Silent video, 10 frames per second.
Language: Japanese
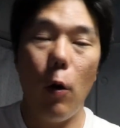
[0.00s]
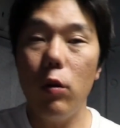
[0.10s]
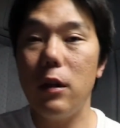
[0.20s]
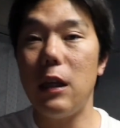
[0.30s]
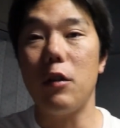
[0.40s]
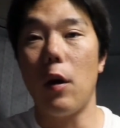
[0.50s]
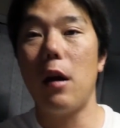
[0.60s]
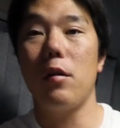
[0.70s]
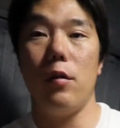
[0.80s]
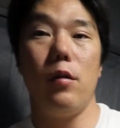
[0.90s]
大きい
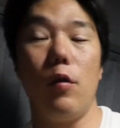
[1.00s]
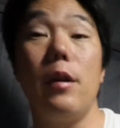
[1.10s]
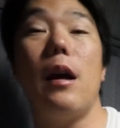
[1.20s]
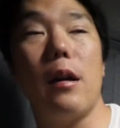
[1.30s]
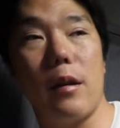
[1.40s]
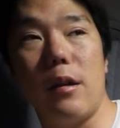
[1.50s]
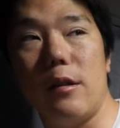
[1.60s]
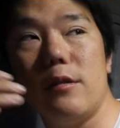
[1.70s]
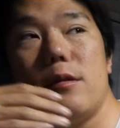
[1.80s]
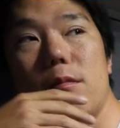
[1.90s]
トラック乗りたかったんで